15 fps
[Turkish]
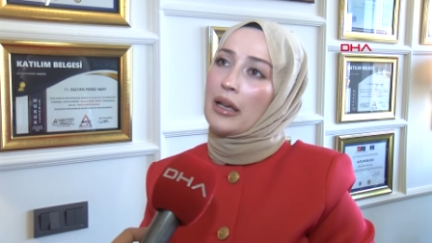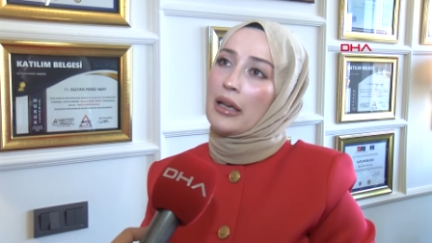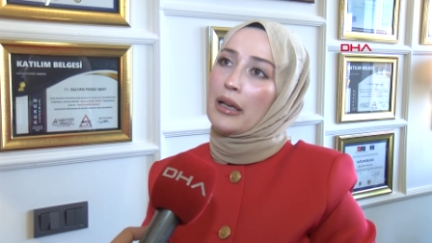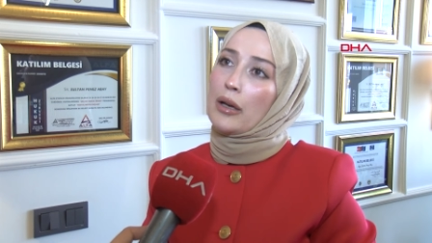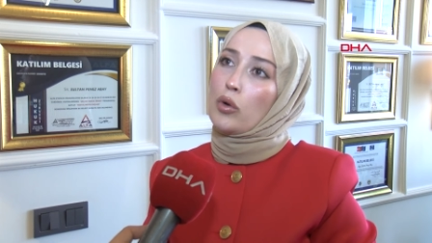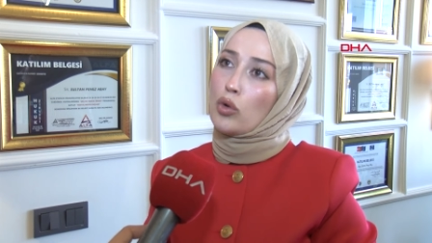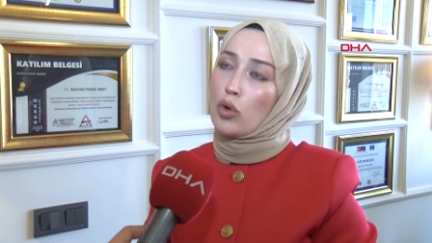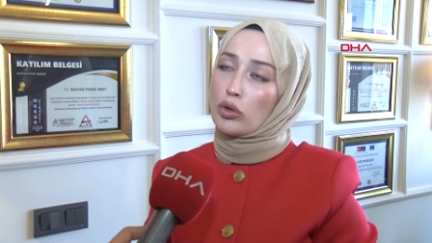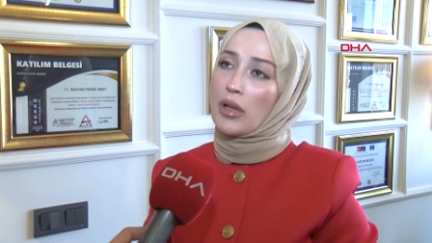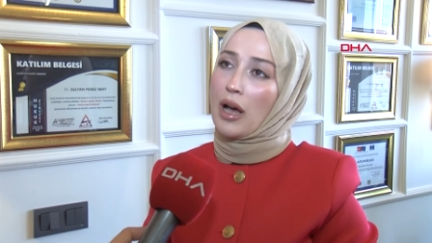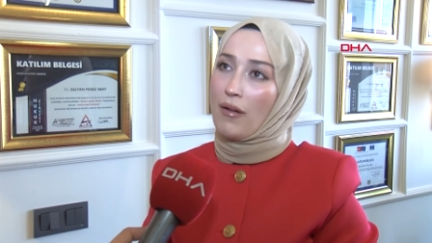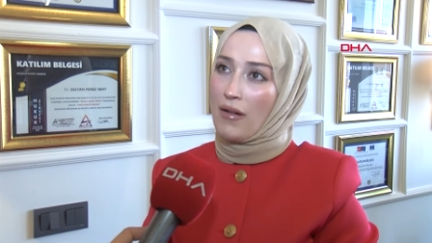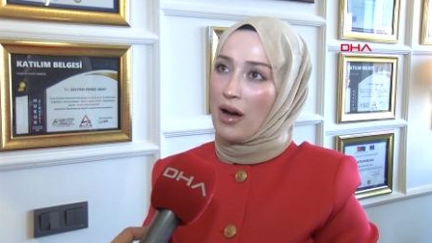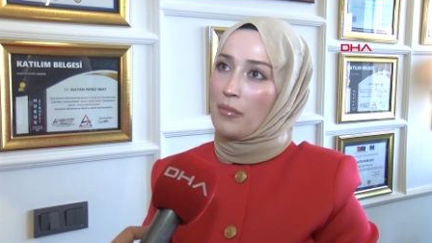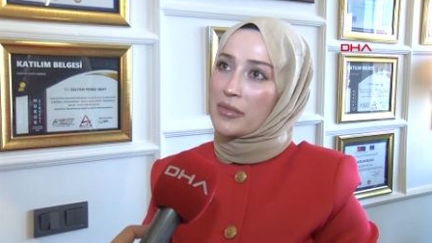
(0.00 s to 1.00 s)
e, hukuk
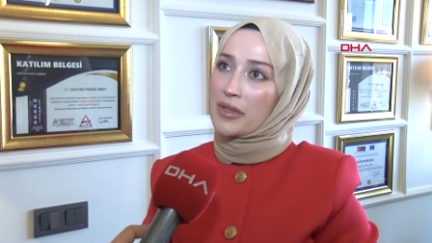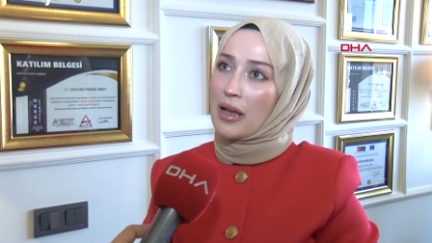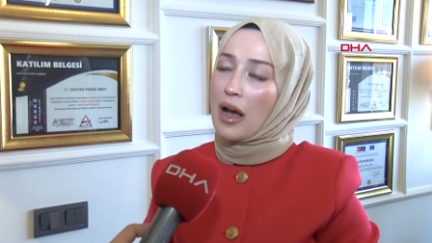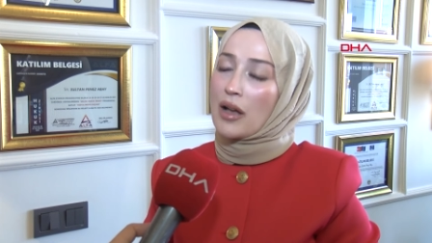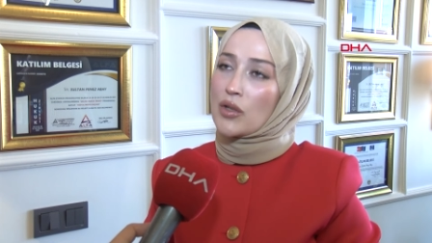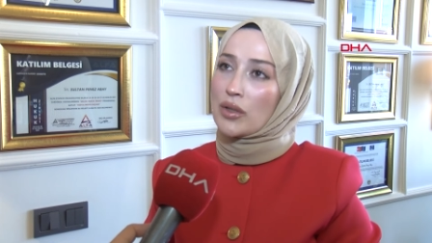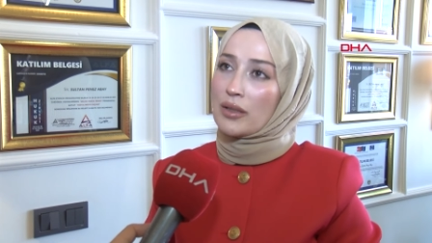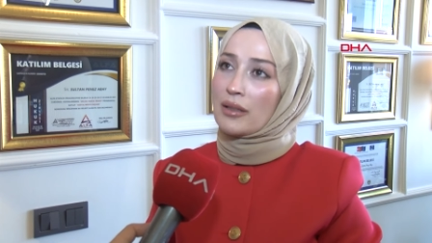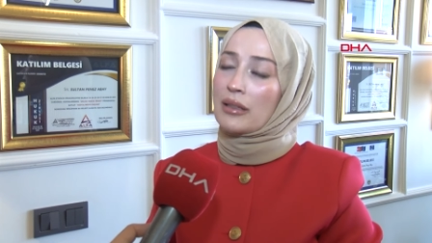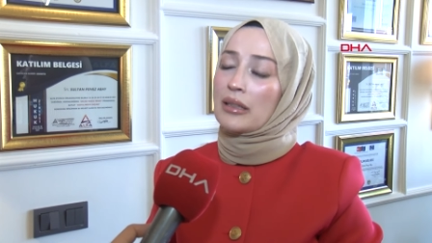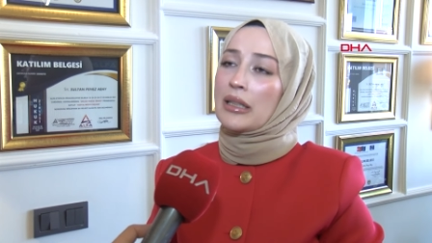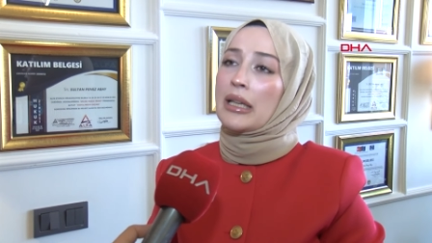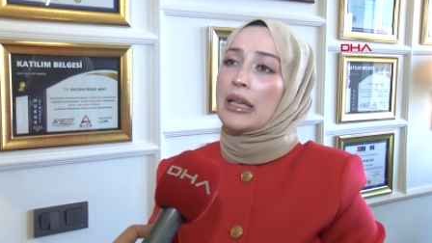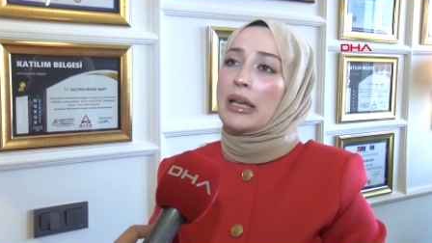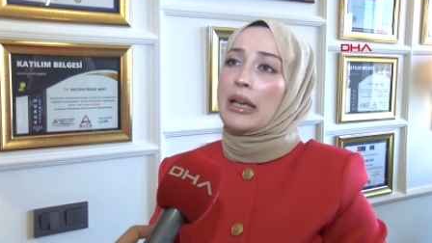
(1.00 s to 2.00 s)
davamızı açtık.
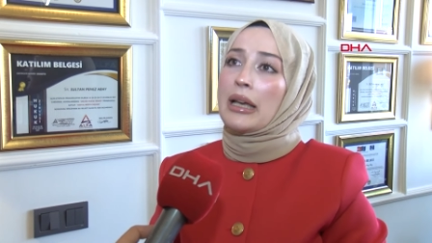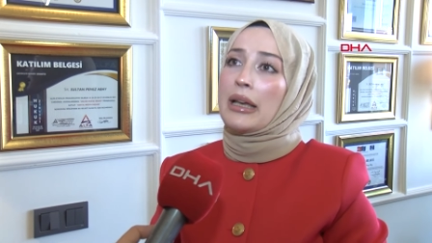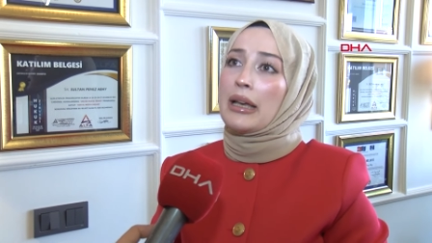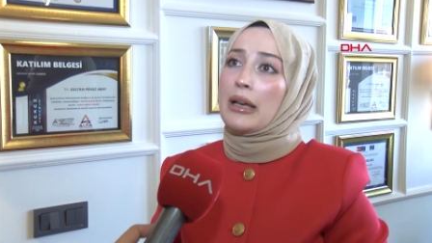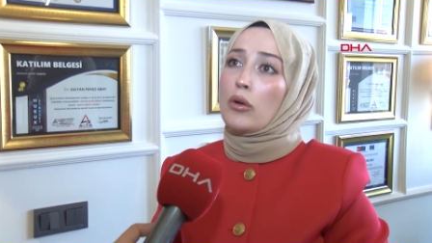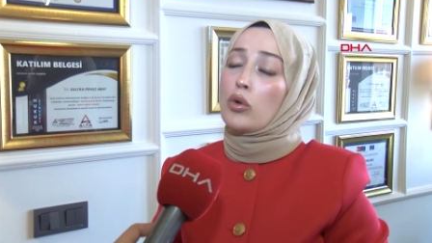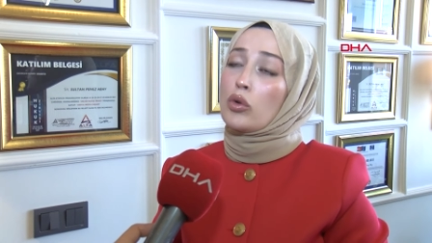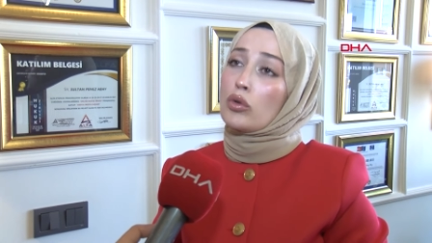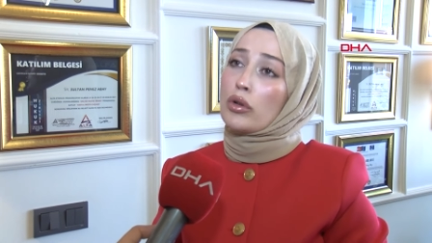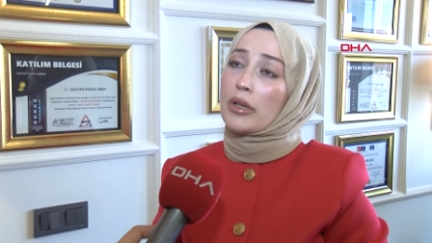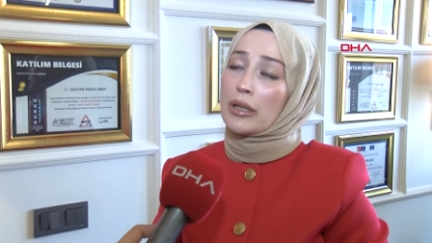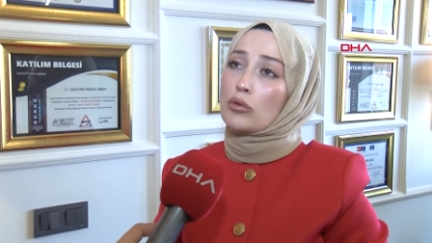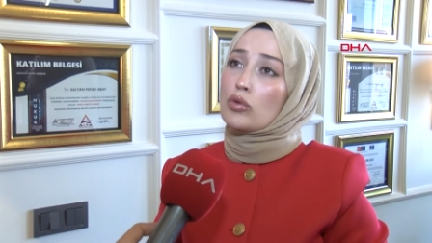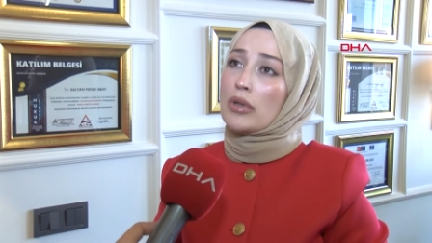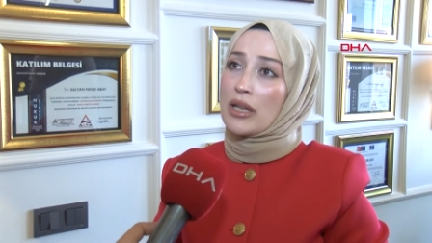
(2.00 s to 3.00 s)
E,
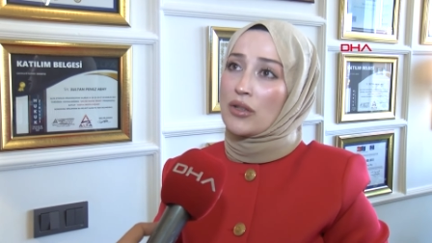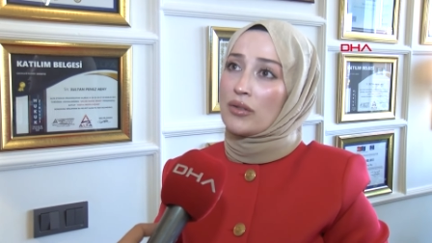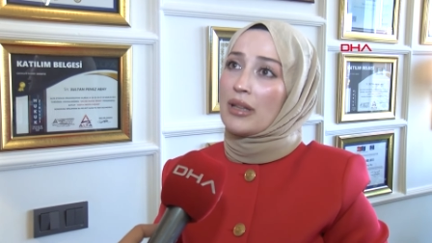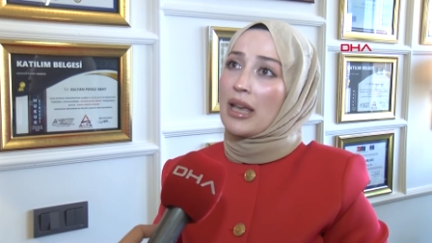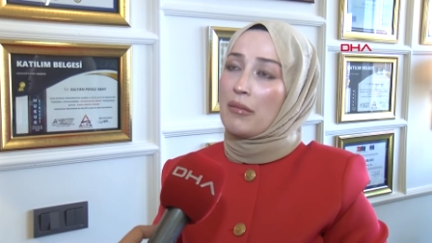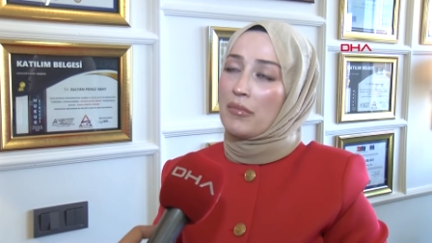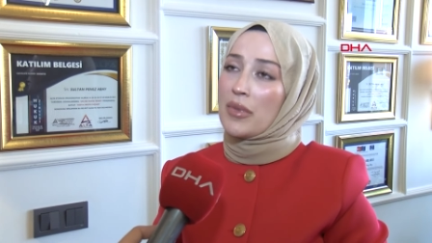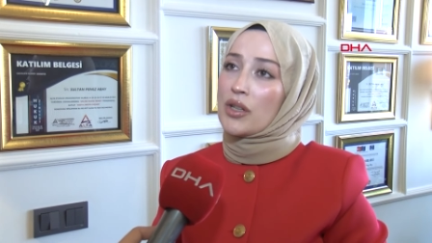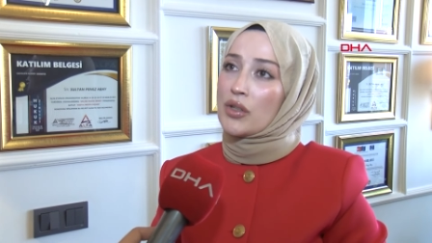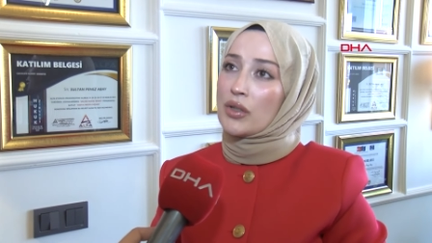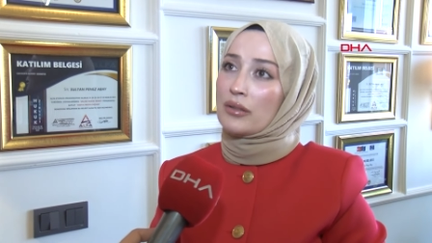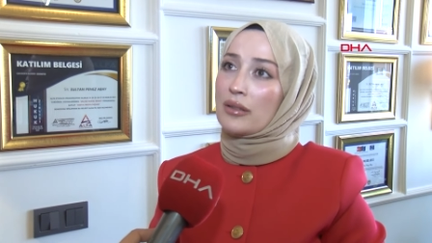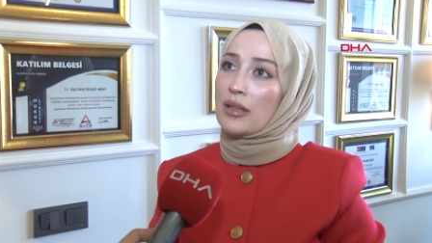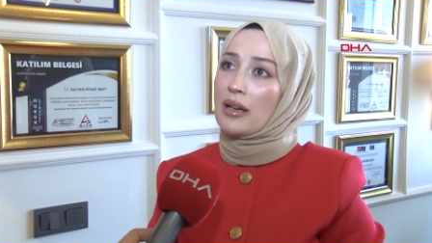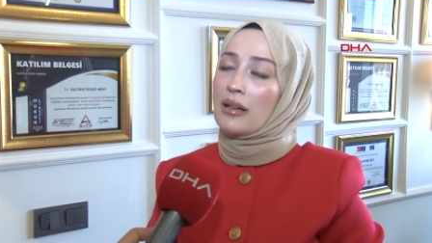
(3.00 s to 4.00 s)
hukuki sürecin en
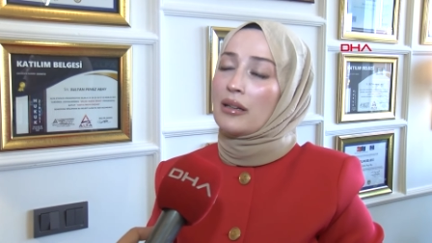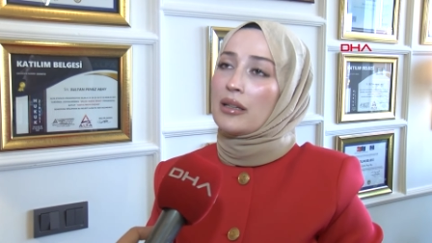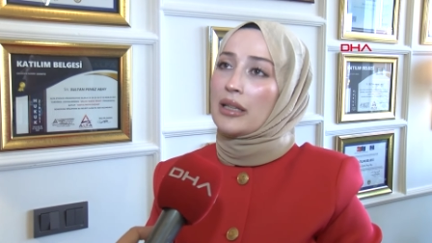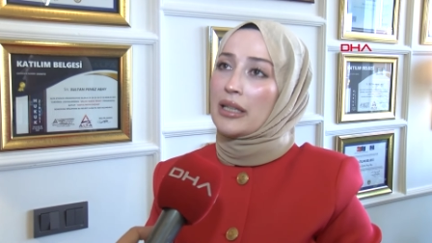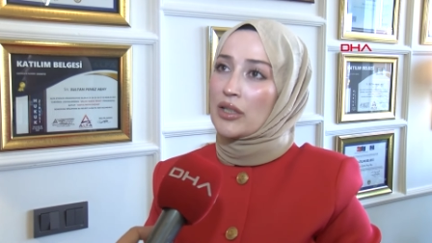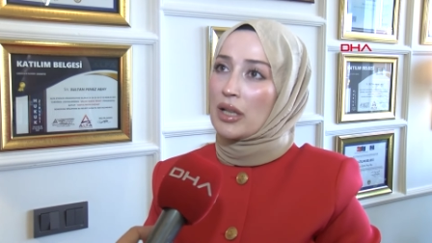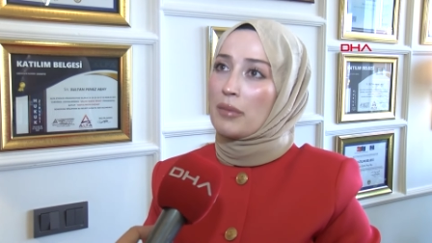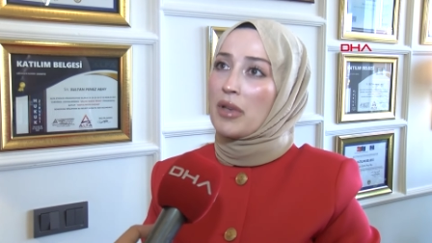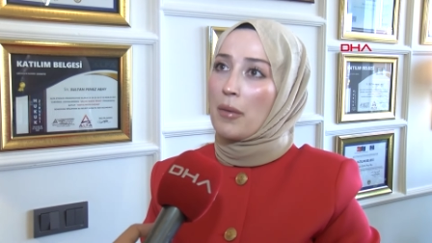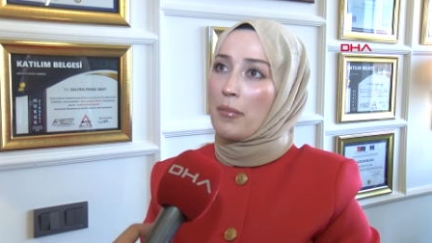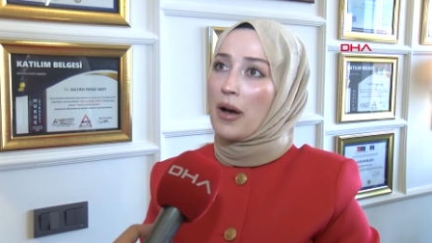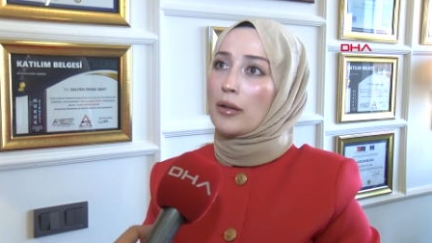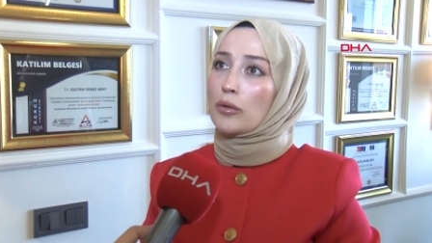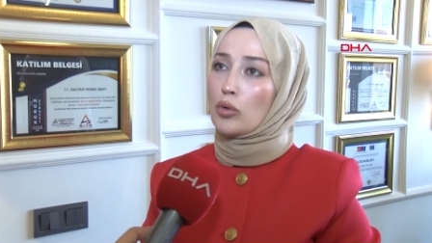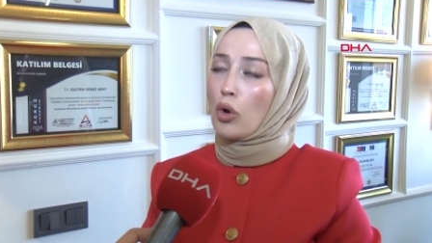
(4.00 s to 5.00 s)
başında e, işlemi
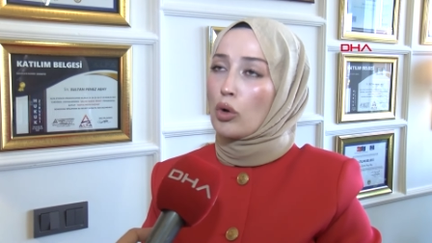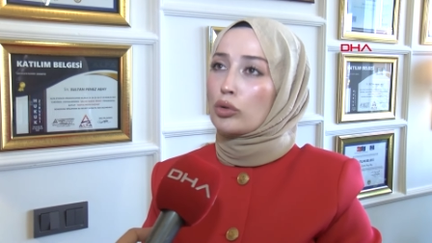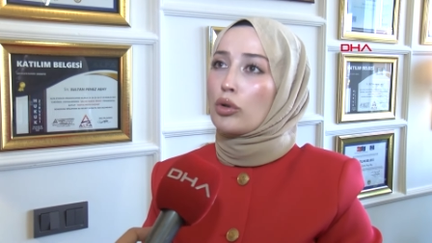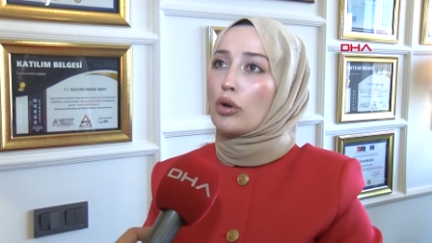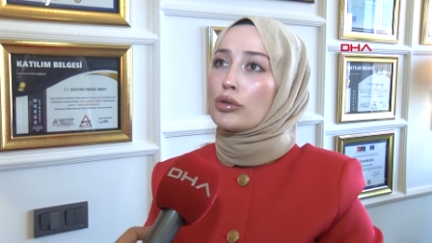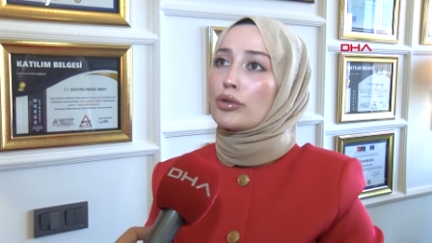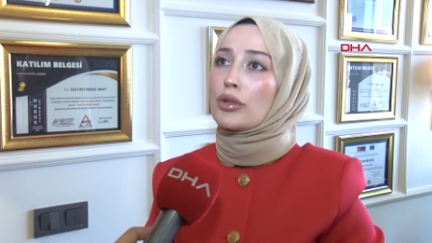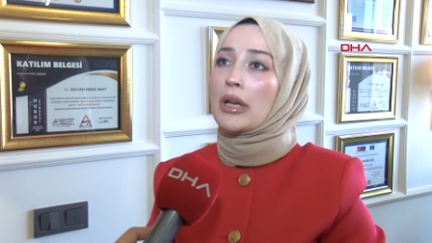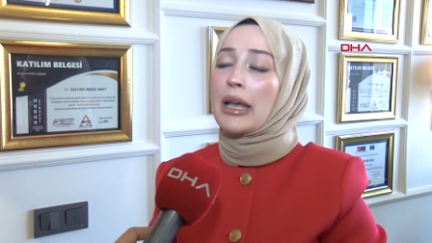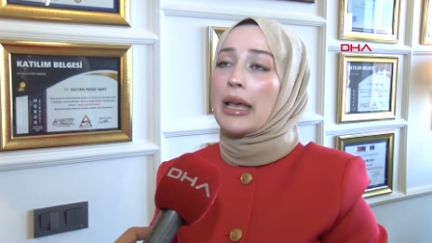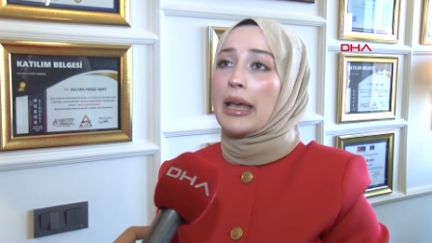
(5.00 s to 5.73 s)
yapan doktor